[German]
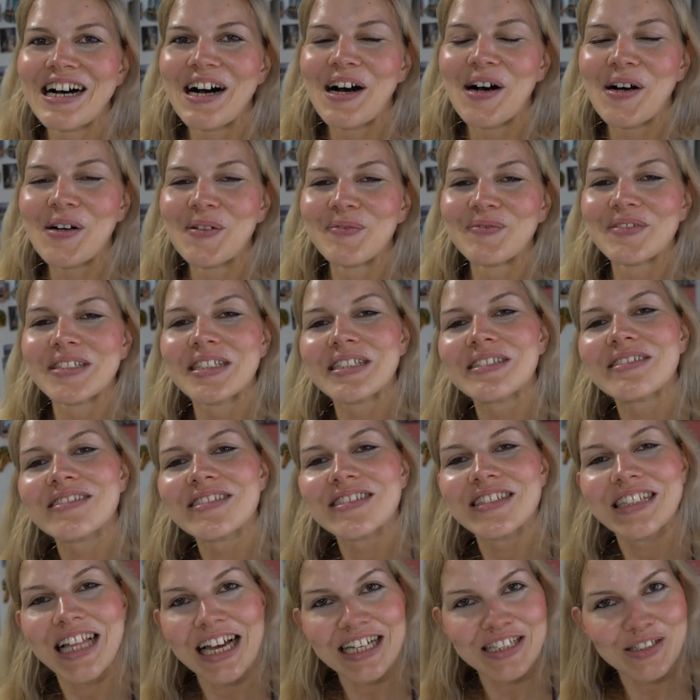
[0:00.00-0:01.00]
ähm,
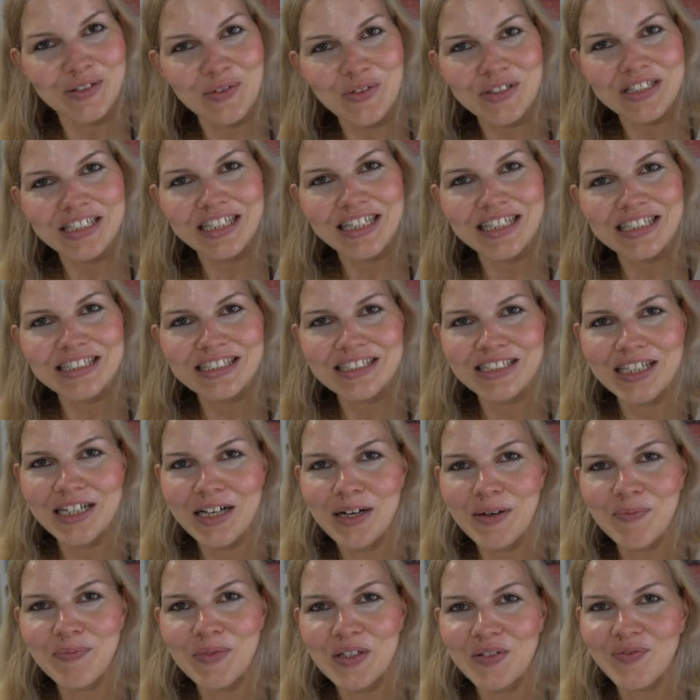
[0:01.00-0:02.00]
gleich losgeht.
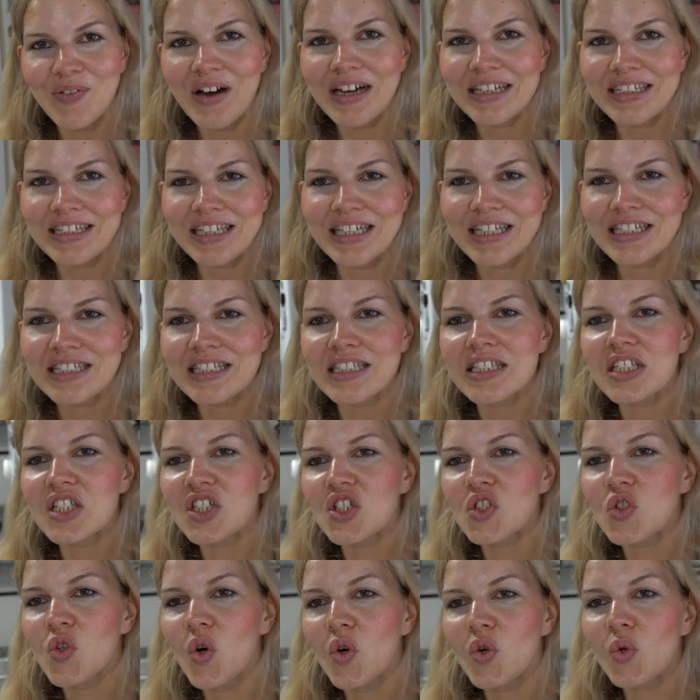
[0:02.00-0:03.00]
Ähm, ich warte jetzt, es
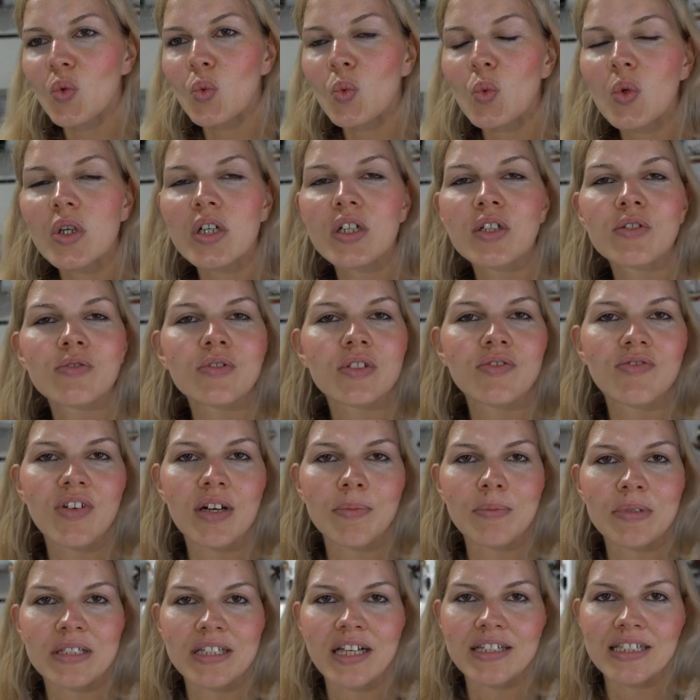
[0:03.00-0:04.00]
ist 9 Uhr, die
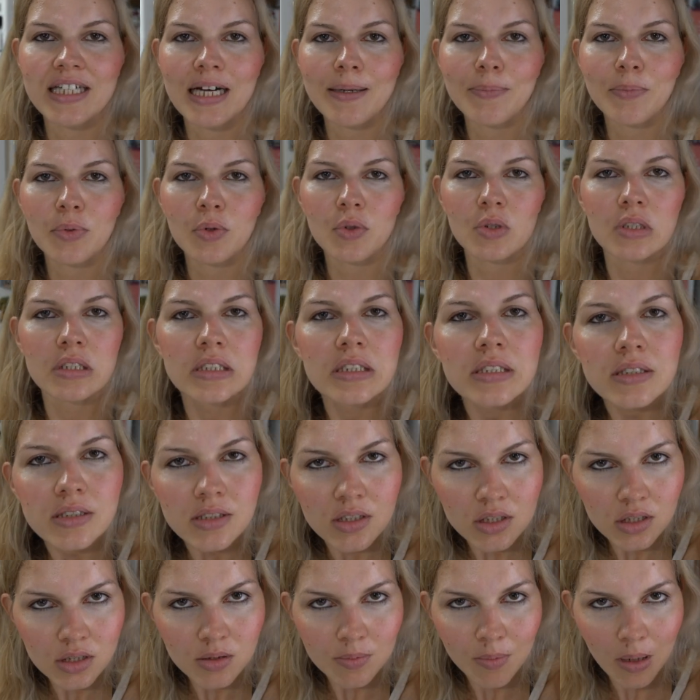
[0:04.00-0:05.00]
werden mich gleich abholen.
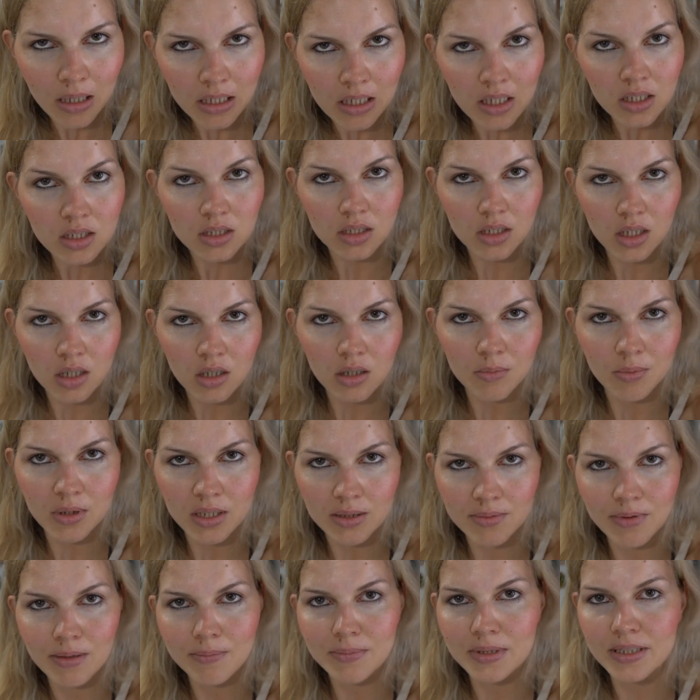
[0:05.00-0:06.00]
Spanier sind ja auch
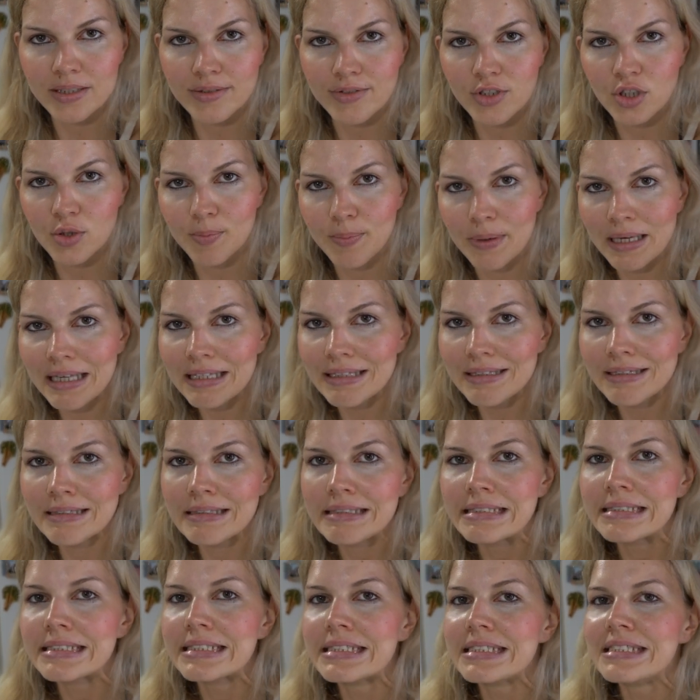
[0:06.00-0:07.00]
manchmal ein bisschen spät.
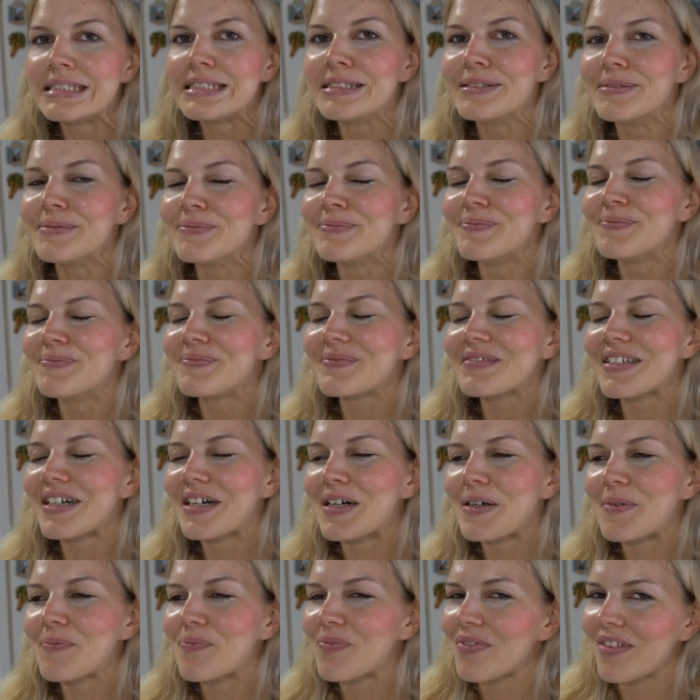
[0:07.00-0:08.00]

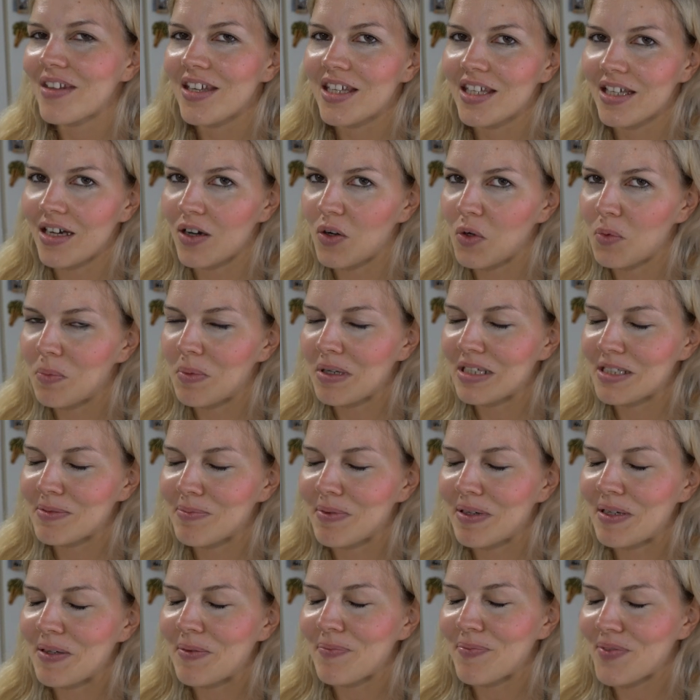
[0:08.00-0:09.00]
Ähm, ich auch
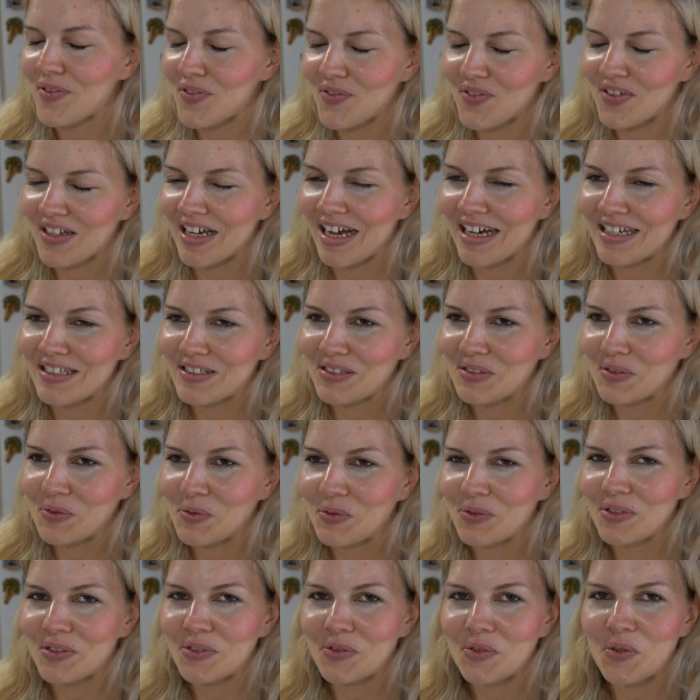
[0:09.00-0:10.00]
manchmal, deswegen alles
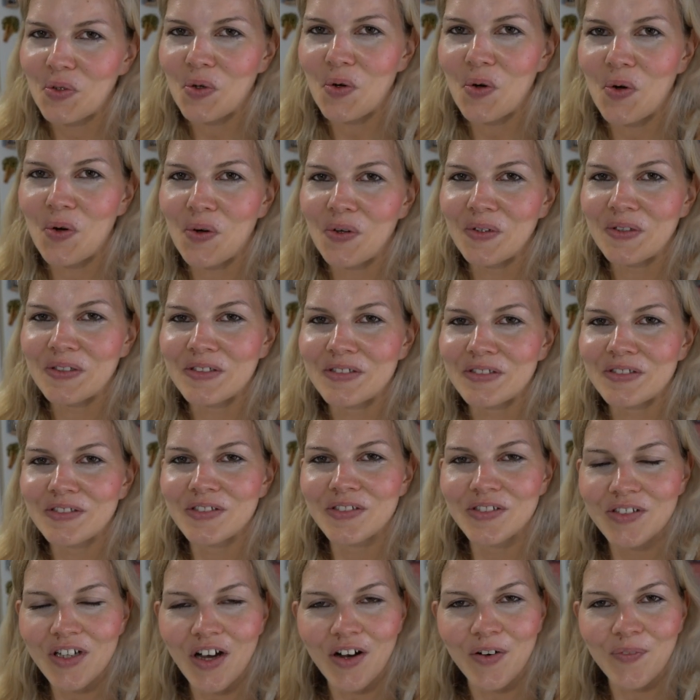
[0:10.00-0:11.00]
gut. Und
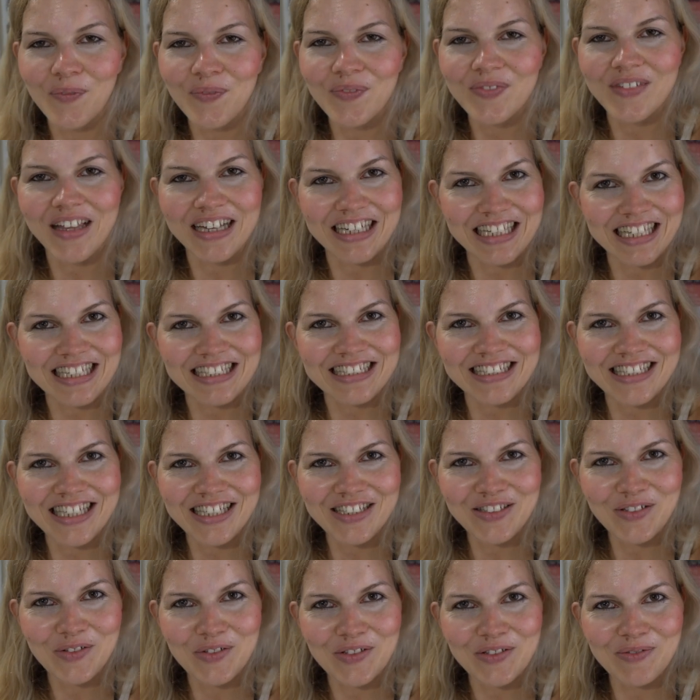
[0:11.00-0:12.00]
ja, dann geht's
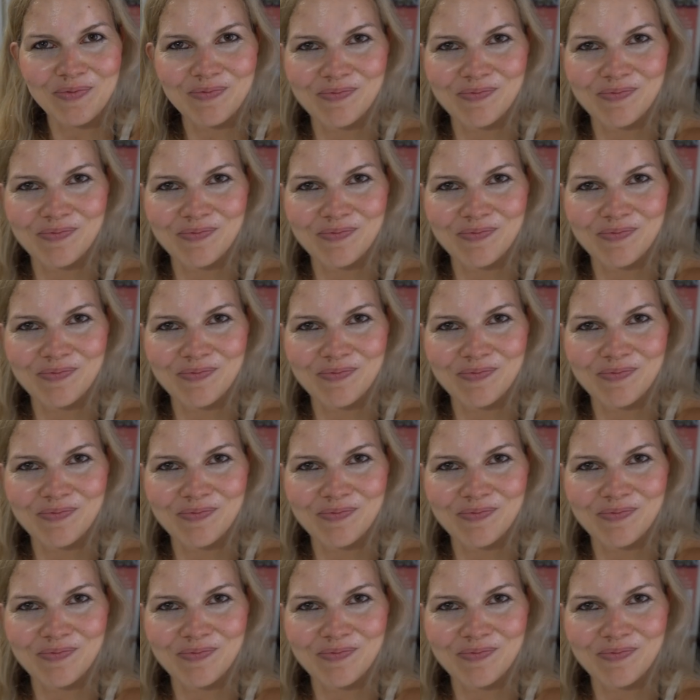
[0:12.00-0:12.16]
gleich los.